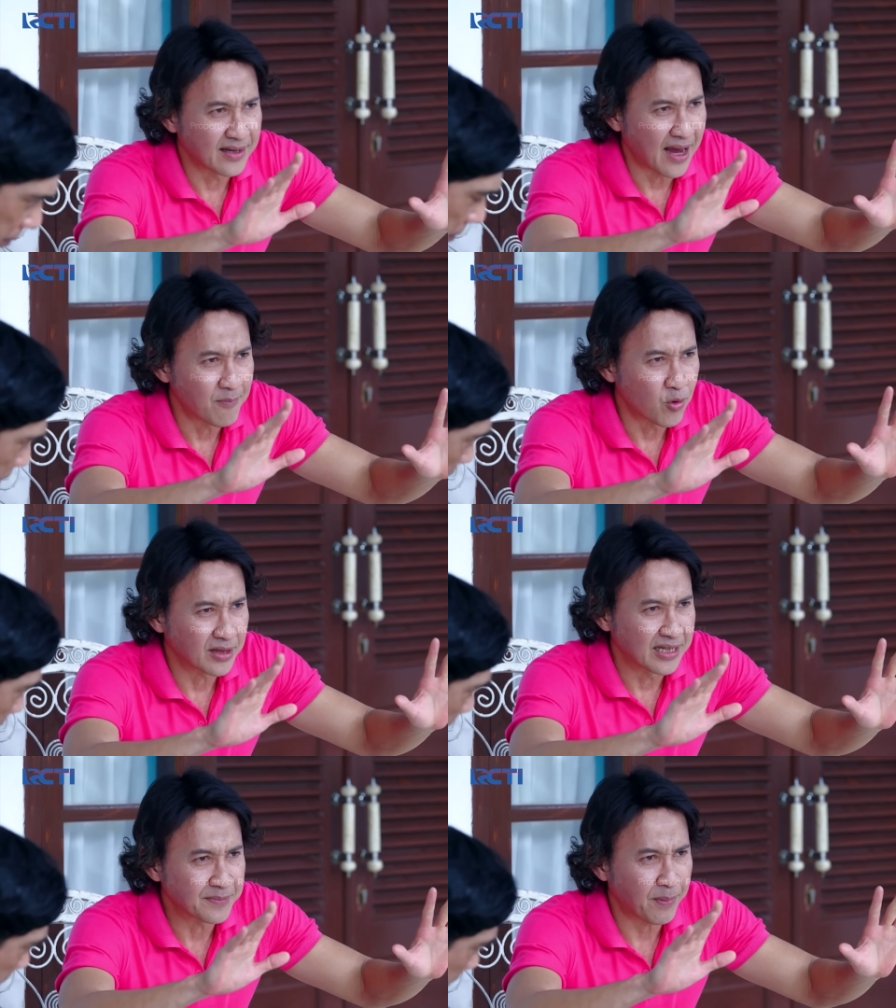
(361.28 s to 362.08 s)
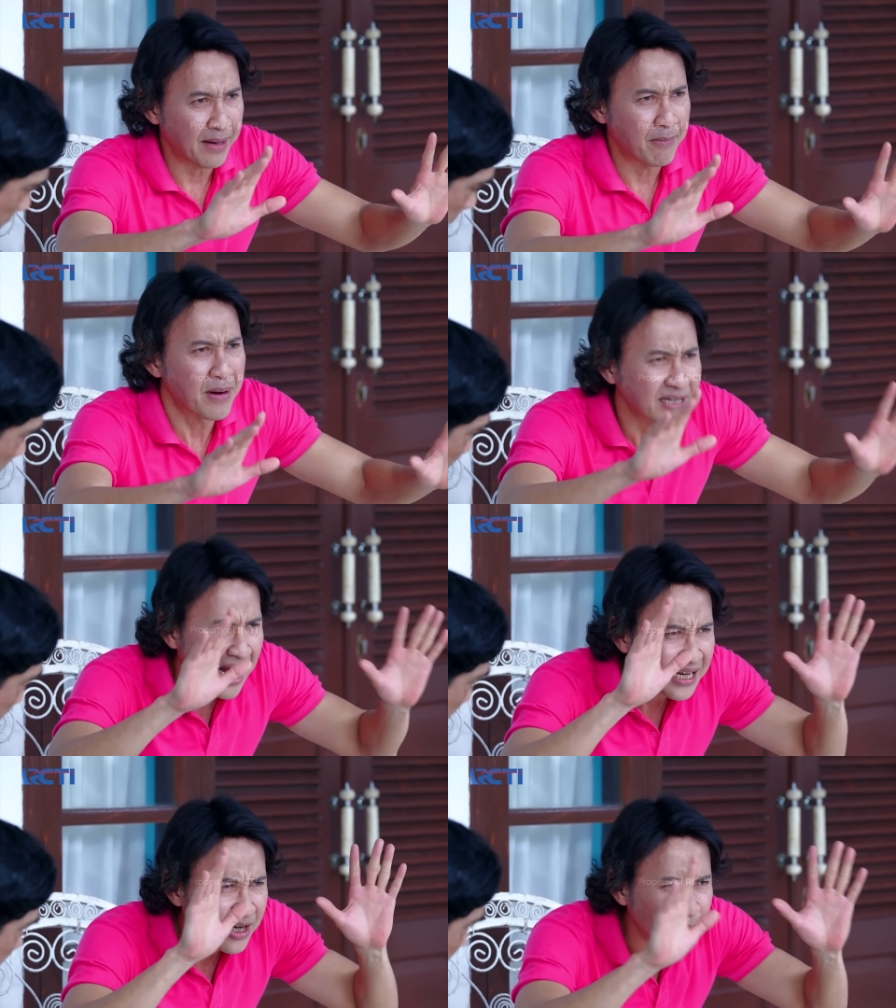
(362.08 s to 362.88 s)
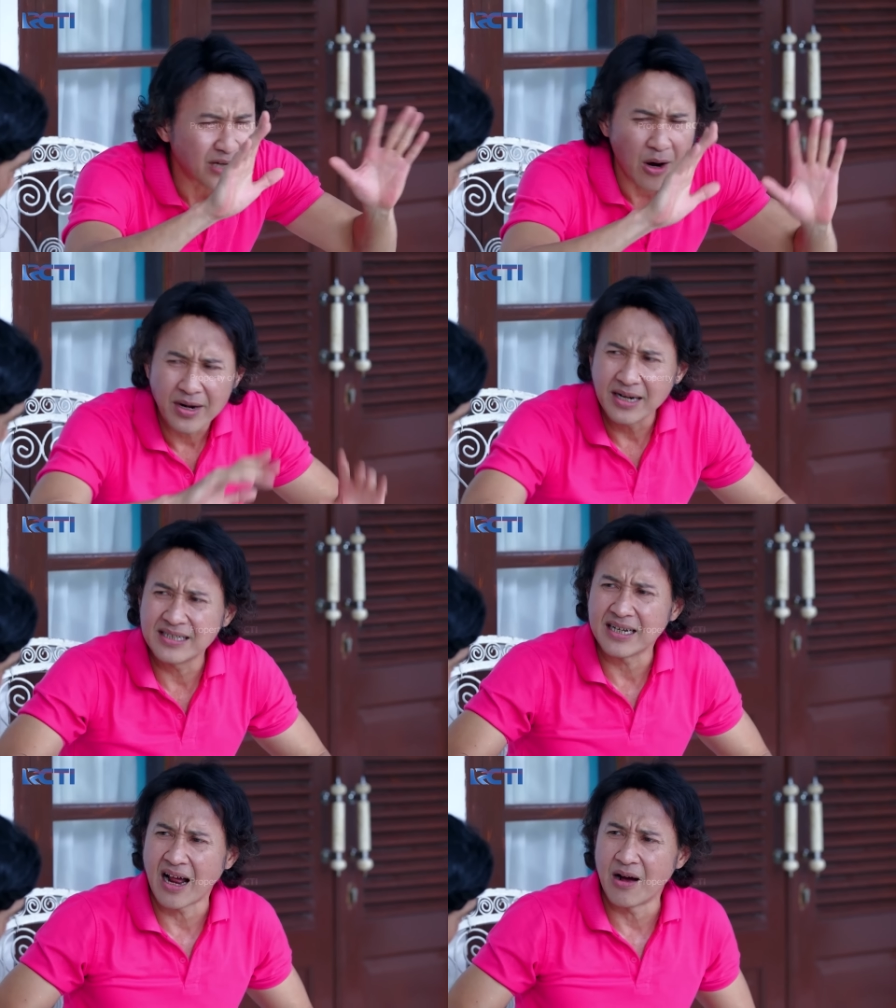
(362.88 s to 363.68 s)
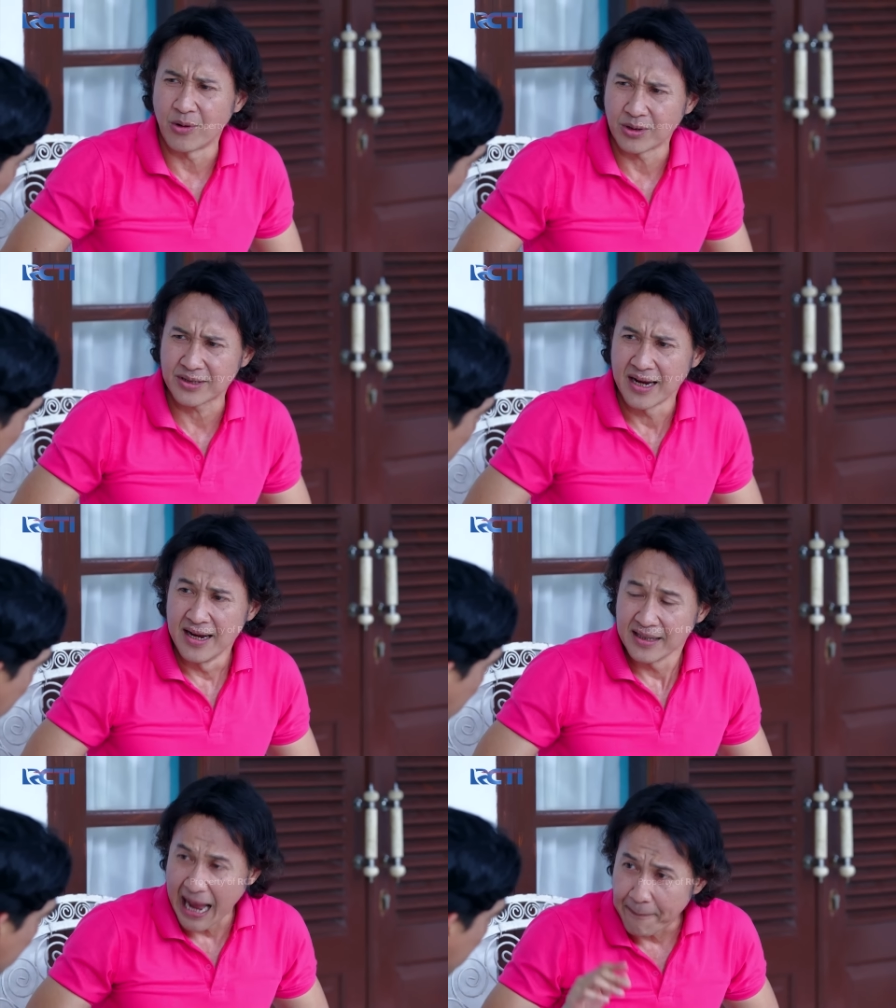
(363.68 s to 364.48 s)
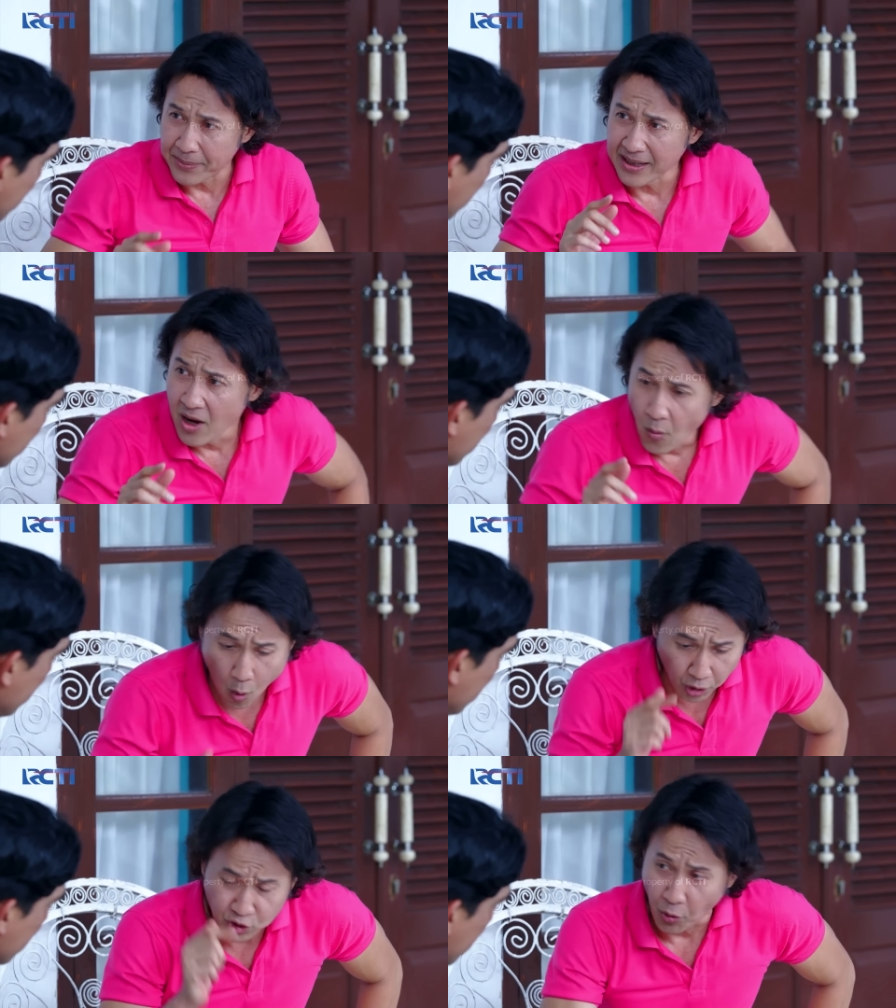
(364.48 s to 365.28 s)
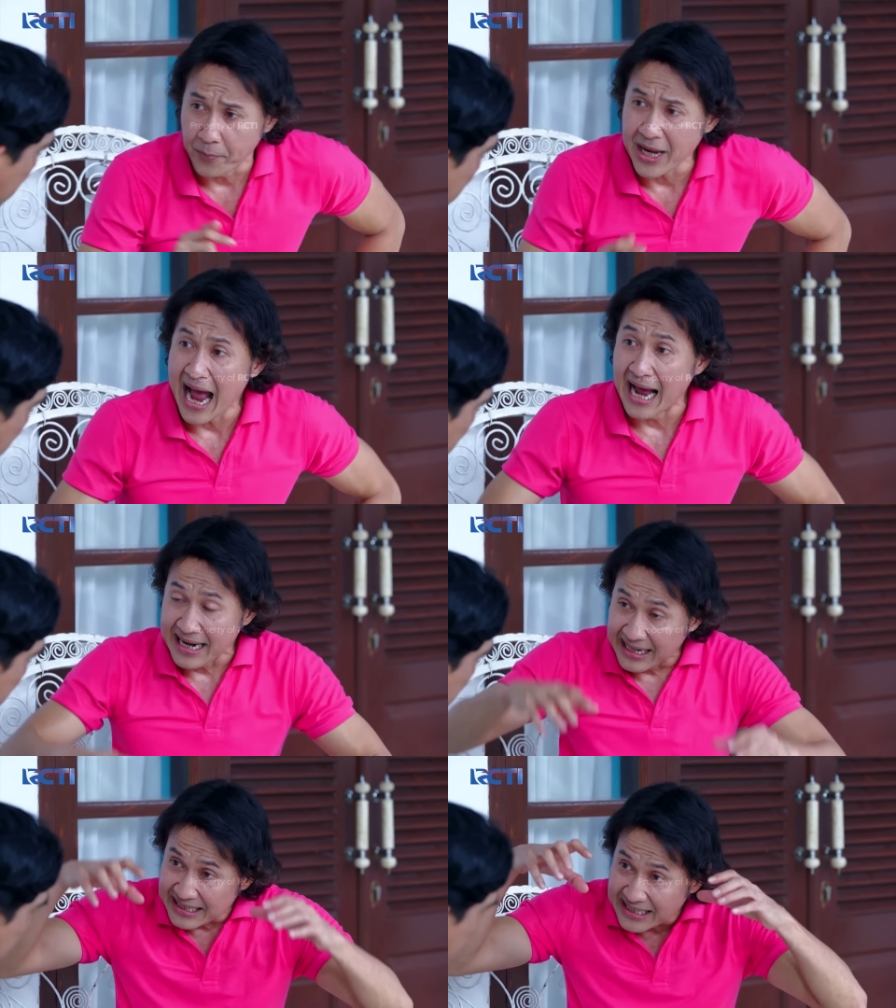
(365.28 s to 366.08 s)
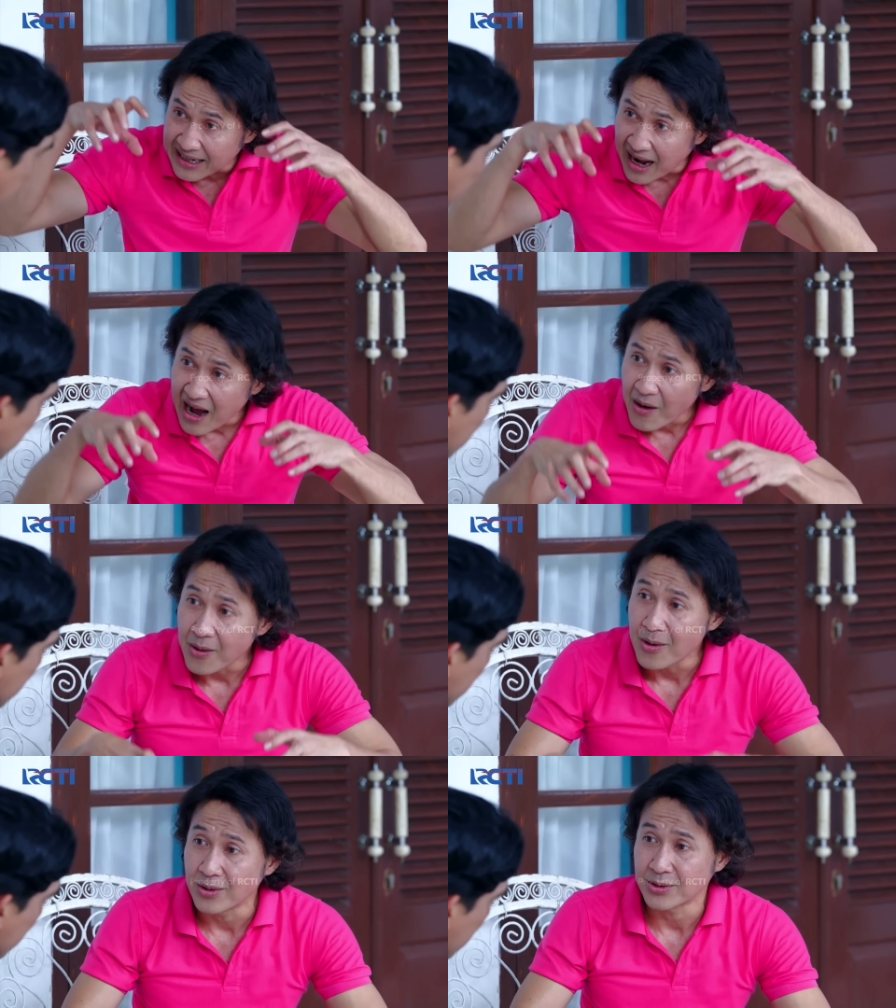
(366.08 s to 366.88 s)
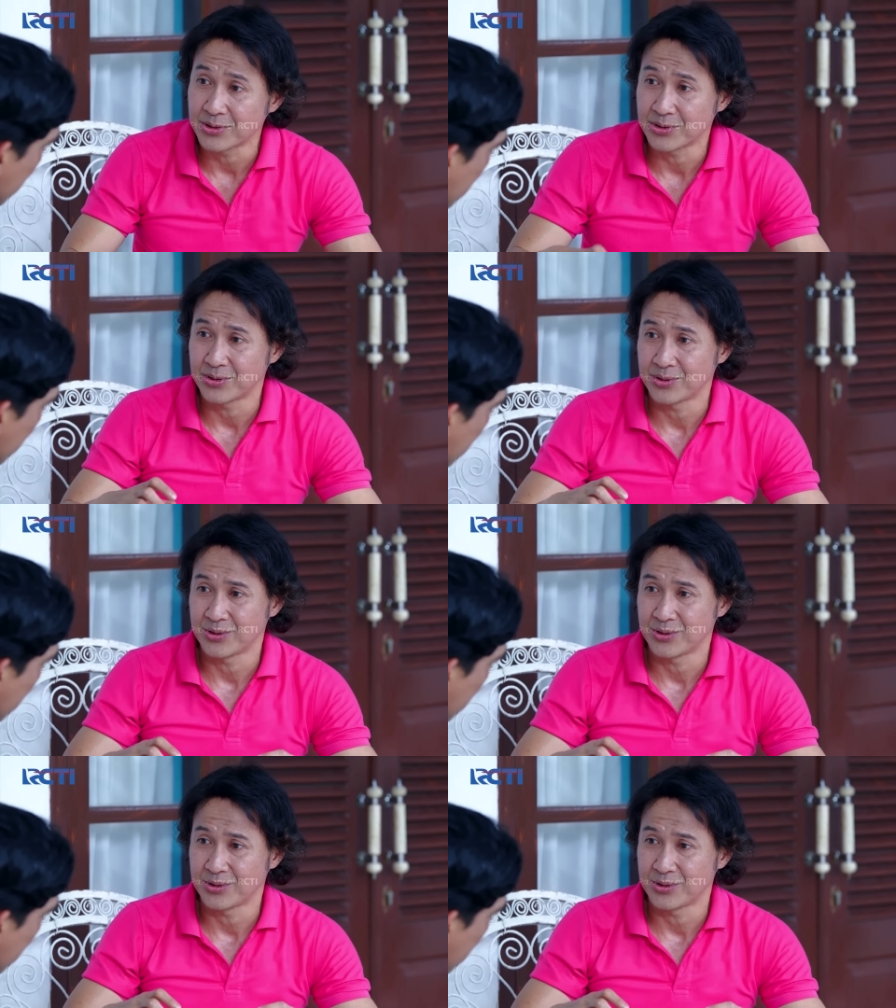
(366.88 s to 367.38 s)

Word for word: yang buat display memang jangan jauh-jauh dari Ciraus. Tapi workshopnya ada di Ciraus.